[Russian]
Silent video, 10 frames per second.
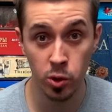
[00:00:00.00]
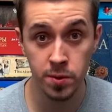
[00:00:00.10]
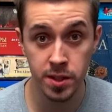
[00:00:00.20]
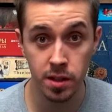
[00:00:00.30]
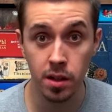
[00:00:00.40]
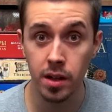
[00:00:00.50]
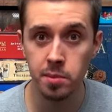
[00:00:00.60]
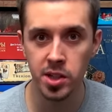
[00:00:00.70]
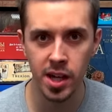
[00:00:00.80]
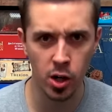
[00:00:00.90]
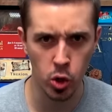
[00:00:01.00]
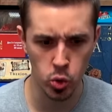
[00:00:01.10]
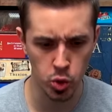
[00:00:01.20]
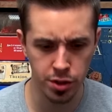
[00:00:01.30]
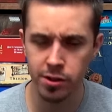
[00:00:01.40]
вовсе, либо
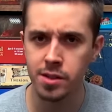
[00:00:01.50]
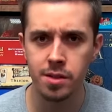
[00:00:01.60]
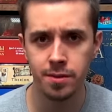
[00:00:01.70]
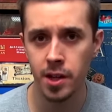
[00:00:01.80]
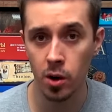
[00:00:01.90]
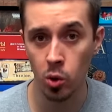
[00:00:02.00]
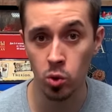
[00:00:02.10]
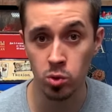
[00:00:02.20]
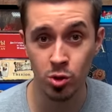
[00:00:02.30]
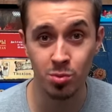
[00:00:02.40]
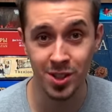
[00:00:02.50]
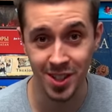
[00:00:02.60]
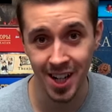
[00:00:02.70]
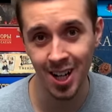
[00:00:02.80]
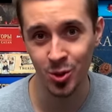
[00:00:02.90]
накручивается сверху, чтобы
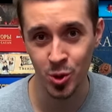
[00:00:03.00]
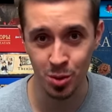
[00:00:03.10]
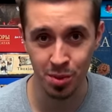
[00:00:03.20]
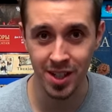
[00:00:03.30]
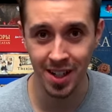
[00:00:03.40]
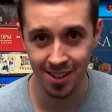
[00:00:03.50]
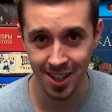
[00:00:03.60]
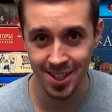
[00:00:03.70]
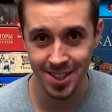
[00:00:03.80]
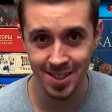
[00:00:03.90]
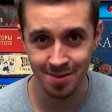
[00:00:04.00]
игра лучше продавалась.